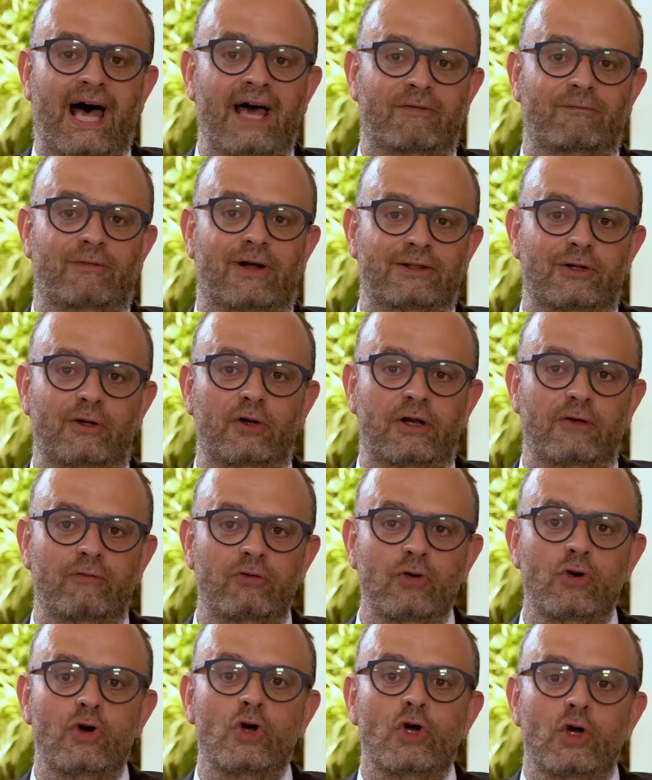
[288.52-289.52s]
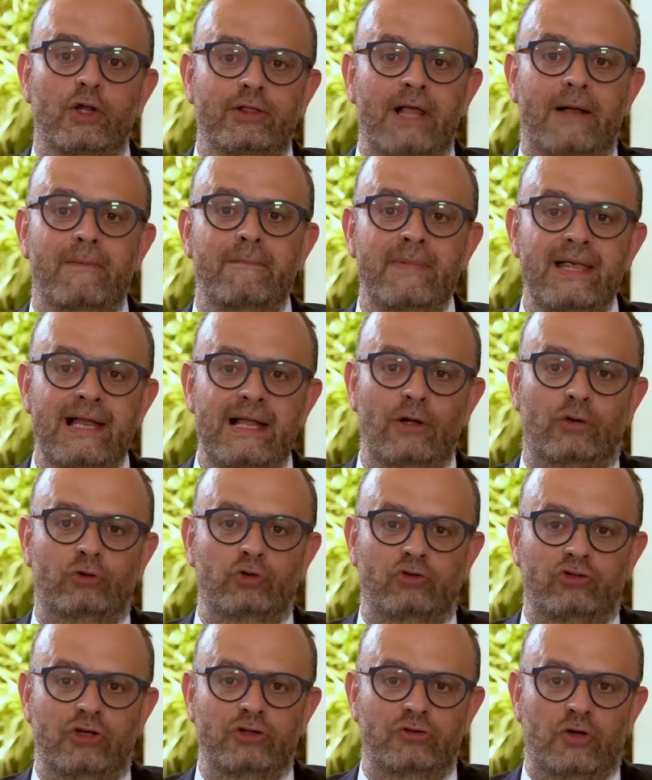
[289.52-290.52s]
Harvard Law Review del
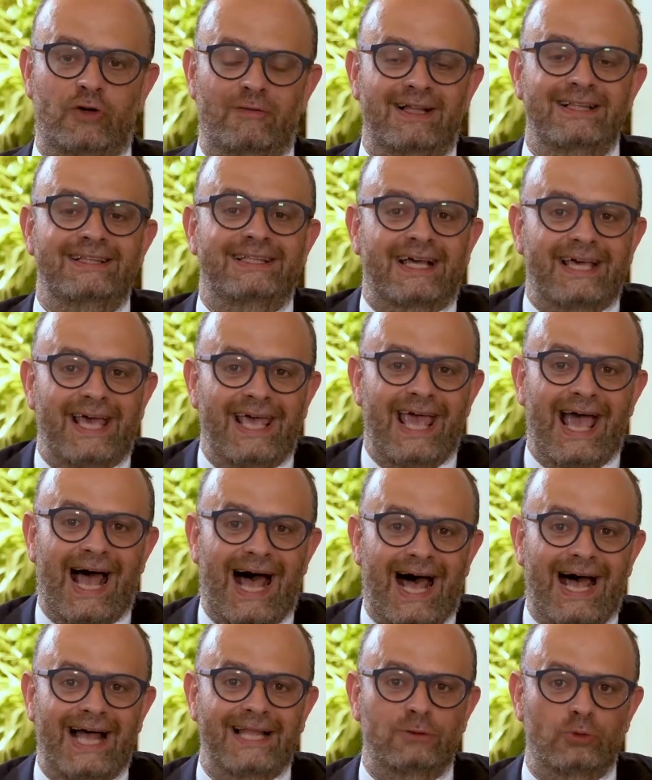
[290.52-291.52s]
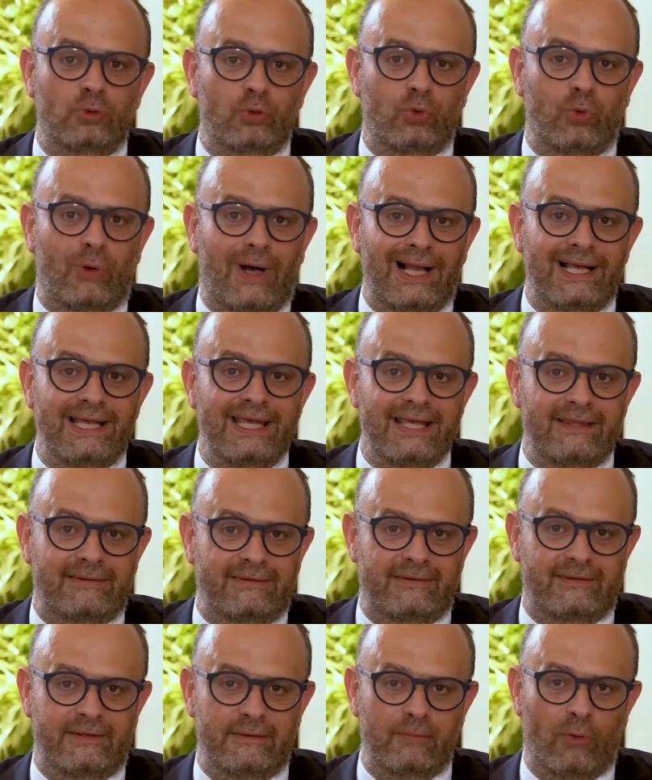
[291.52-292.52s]
1890 che è atto
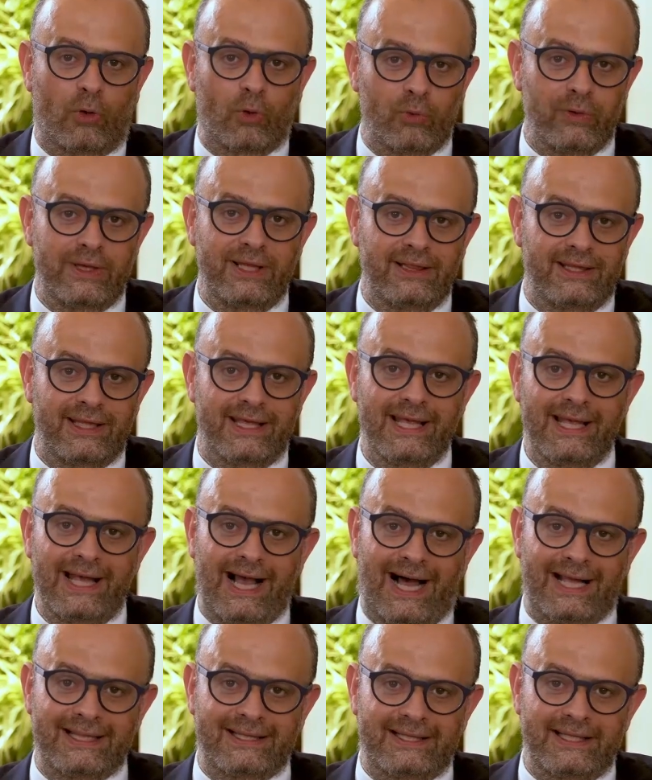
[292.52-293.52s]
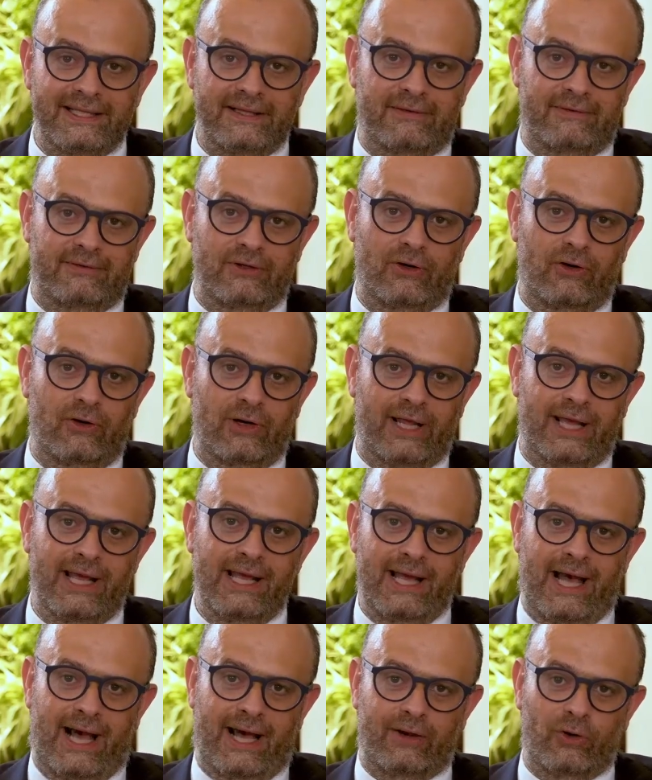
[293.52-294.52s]
attualissimo, quindi attenzione
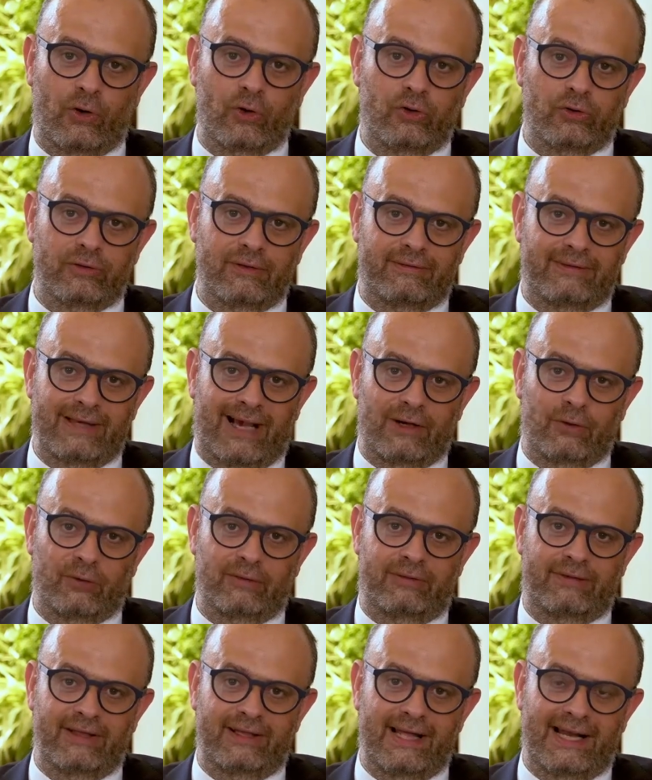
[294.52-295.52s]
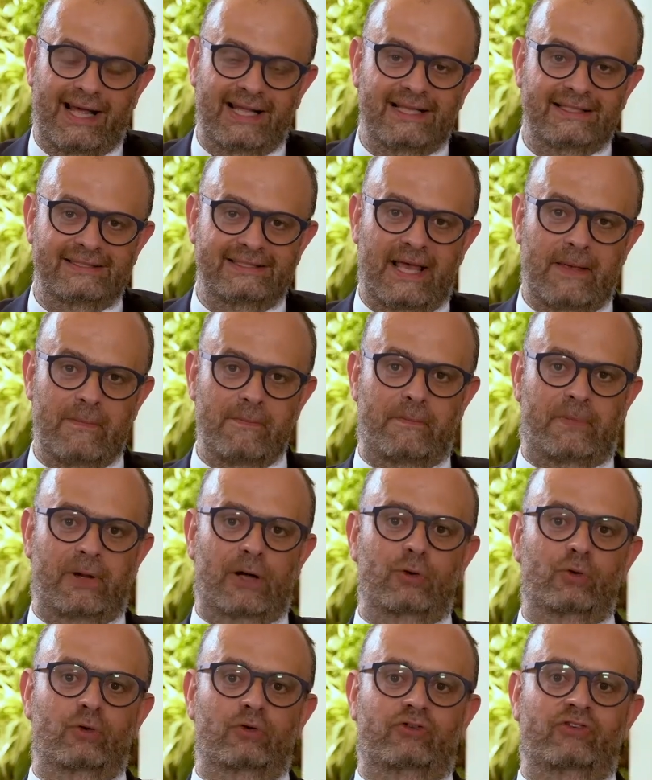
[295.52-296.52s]
a, cons a considerare sempre
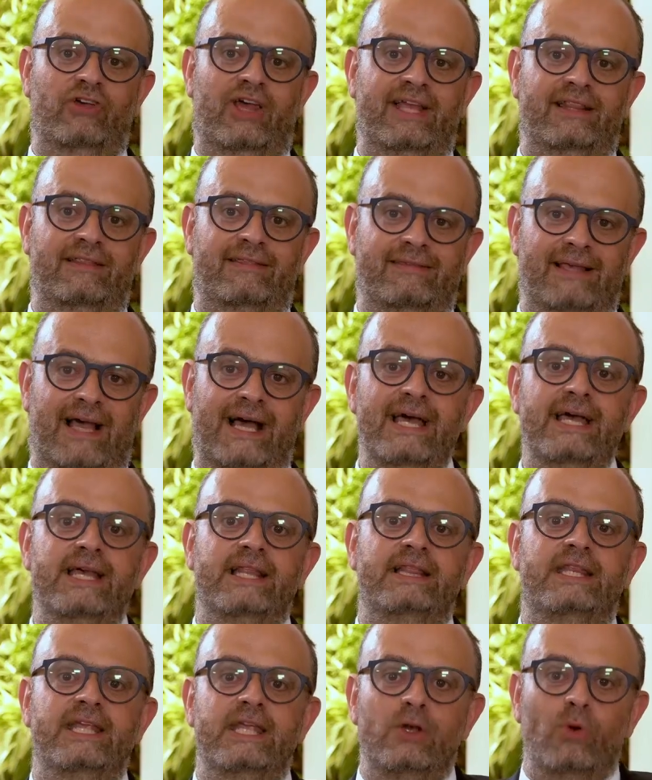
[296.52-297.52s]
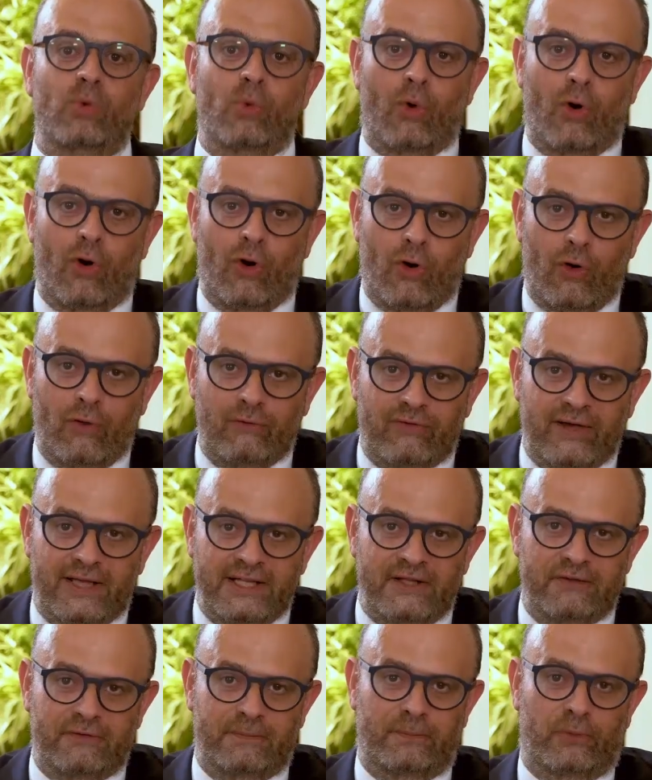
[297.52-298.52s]
l'urgenza di nuove
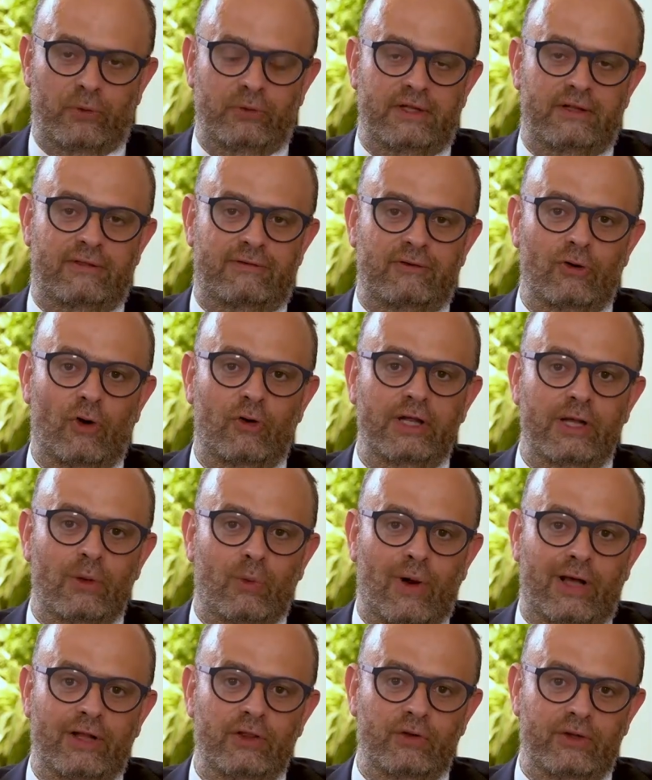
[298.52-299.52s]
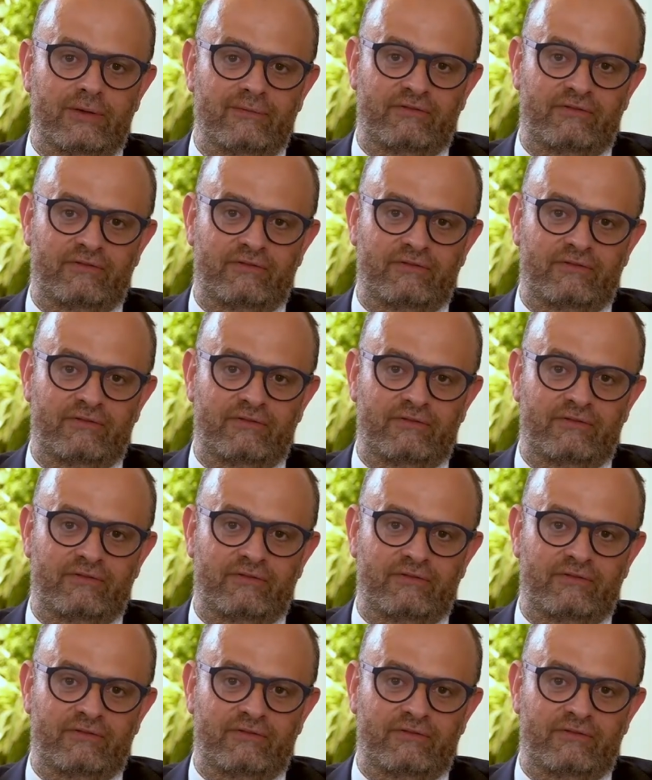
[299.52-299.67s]
disposizioni quando